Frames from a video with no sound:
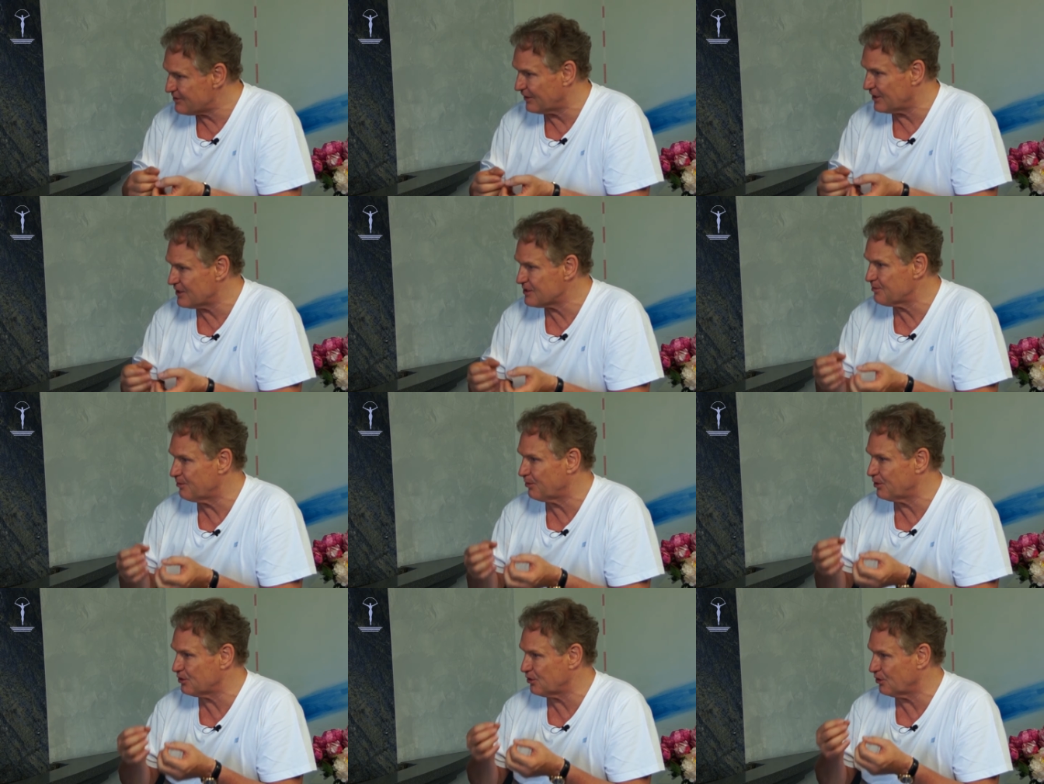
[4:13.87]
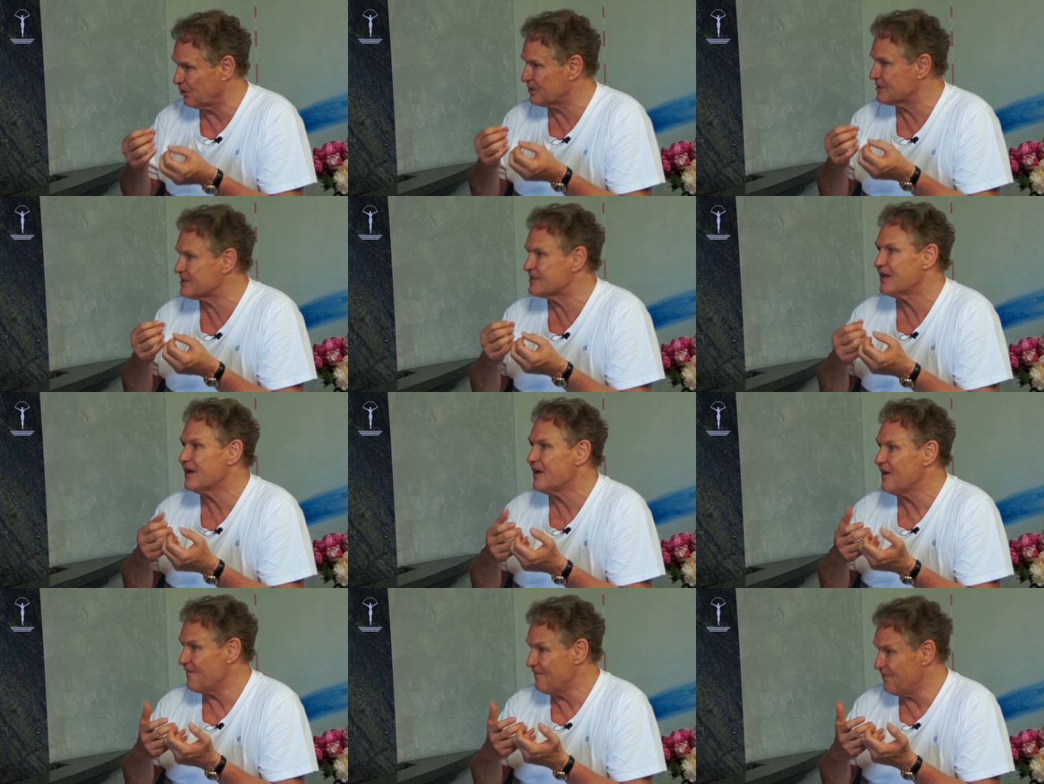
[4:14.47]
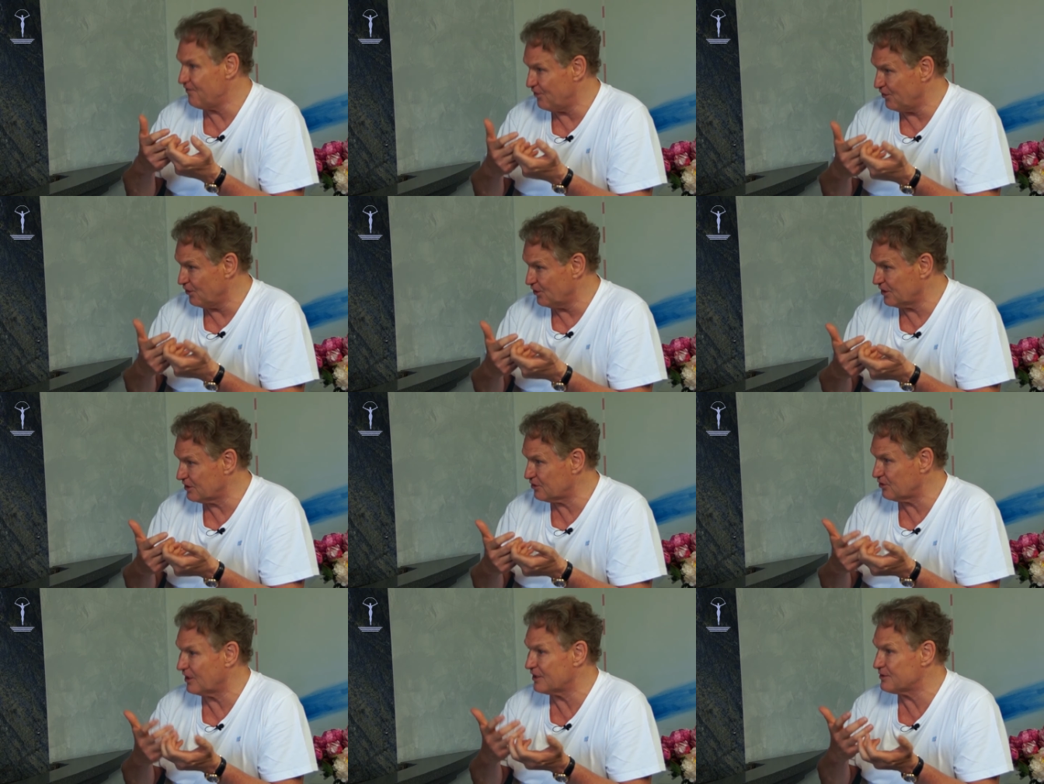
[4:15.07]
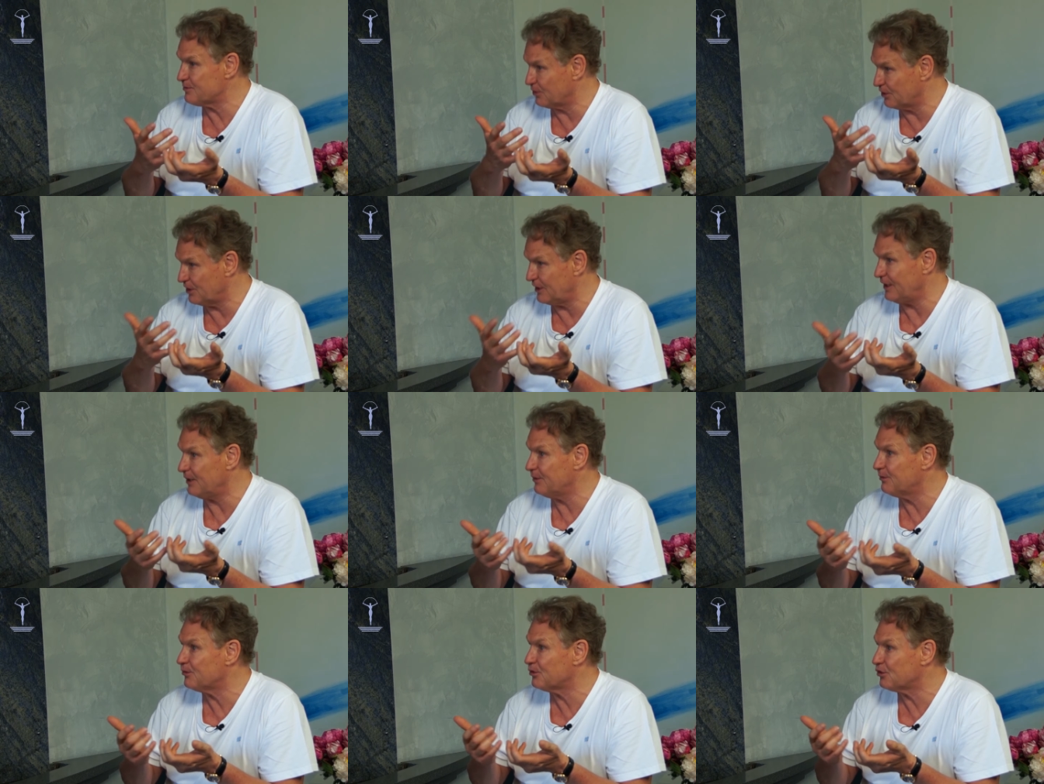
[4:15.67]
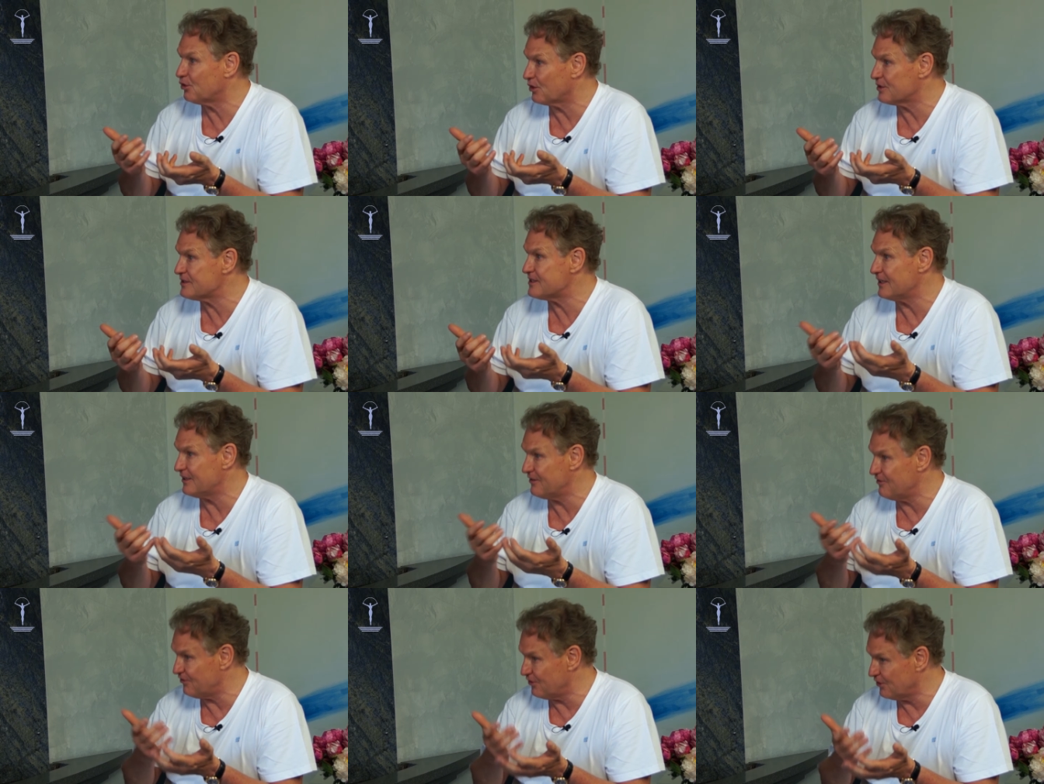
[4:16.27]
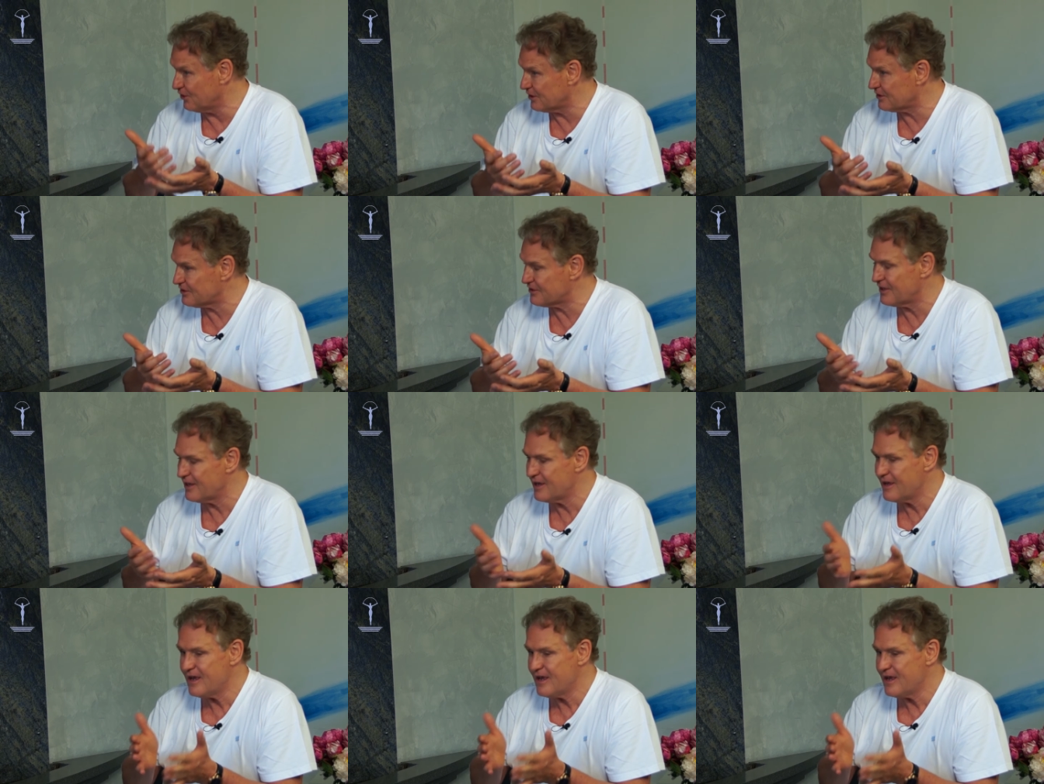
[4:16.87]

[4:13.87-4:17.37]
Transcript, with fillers: wie das Botox wirkt oder das mhm. Botulinumtoxin wirkt.